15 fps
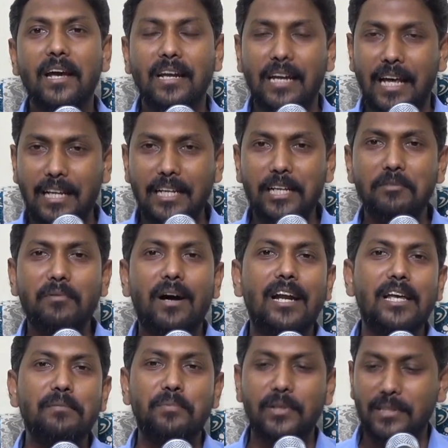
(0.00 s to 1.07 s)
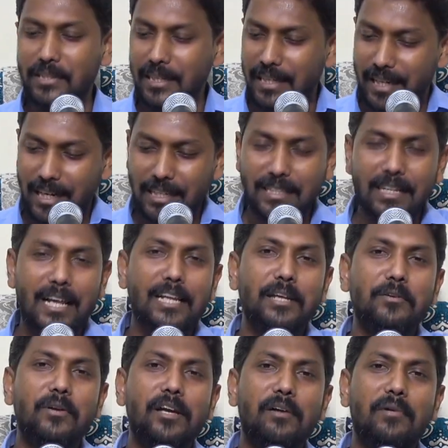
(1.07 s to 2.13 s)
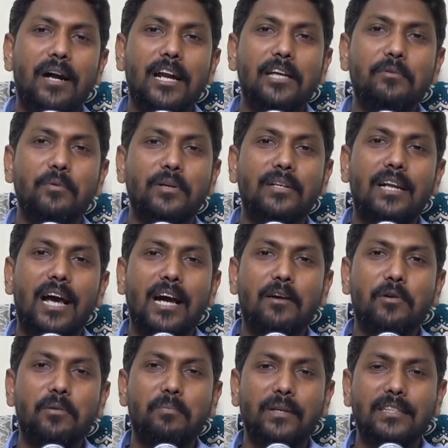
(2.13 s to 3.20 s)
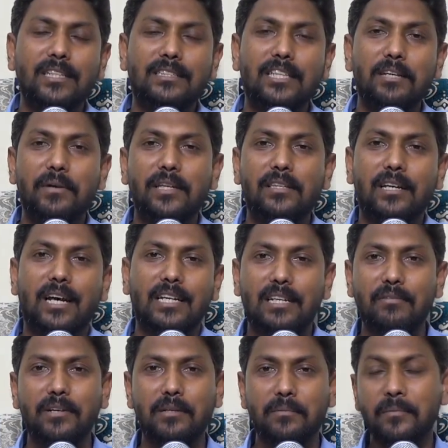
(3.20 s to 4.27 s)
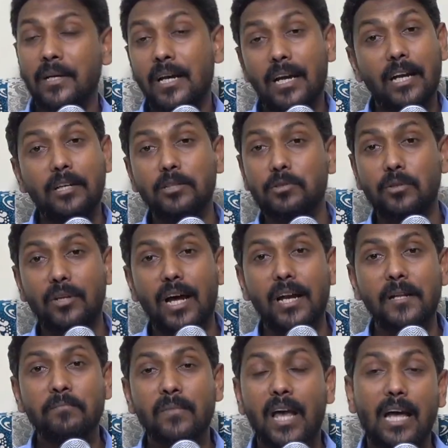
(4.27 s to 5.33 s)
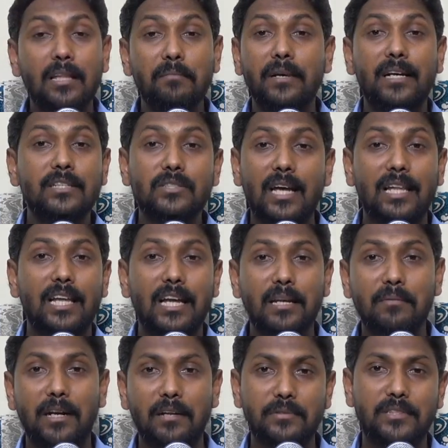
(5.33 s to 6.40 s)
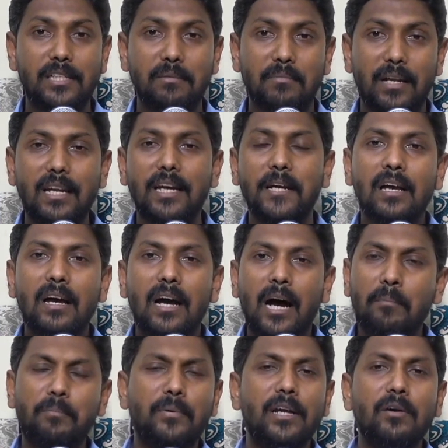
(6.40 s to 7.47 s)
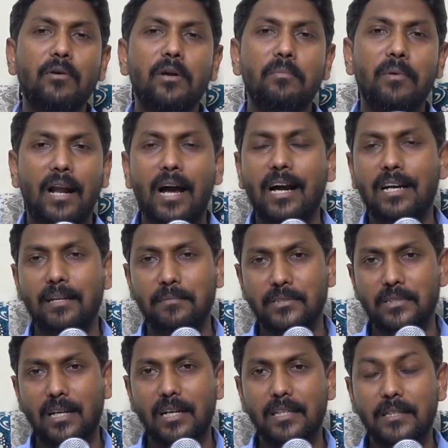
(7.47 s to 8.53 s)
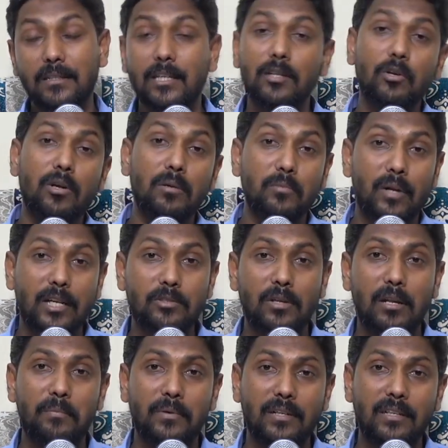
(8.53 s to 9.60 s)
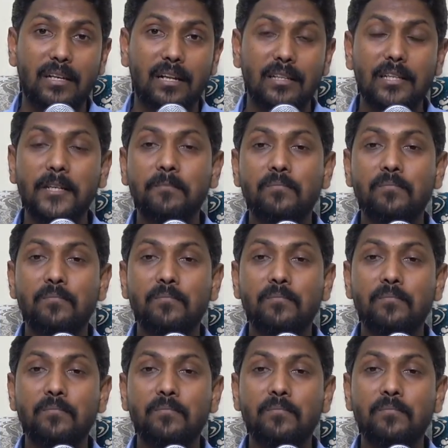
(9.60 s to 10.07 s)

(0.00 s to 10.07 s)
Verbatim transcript: நரியின் வாளை பிடித்து இரண்டு நரியினுடைய வாளை ஒன்றாக ஒரு பந்தத்தை வைத்து கட்ட வேண்டும் என்று சொன்னால் அது மிக சாதாரணமான விஷயம் அல்ல அப்படி ஒரு பராக்கிரமசாலி இன்னொரு முறை சொல்லப்பட்டிருக்கிறது